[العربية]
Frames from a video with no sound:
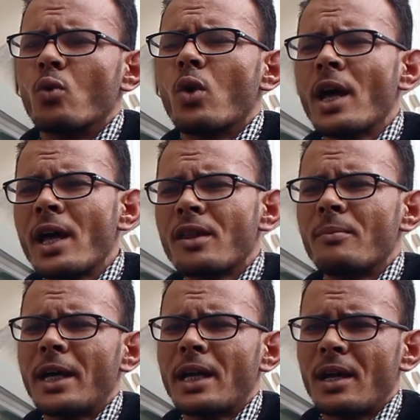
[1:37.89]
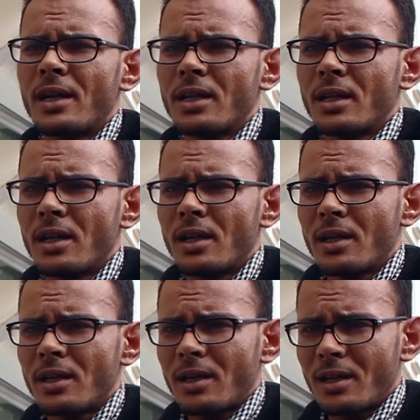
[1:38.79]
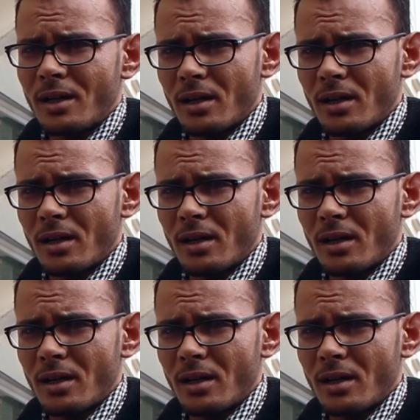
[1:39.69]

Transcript: وهذا معناها اللي اللي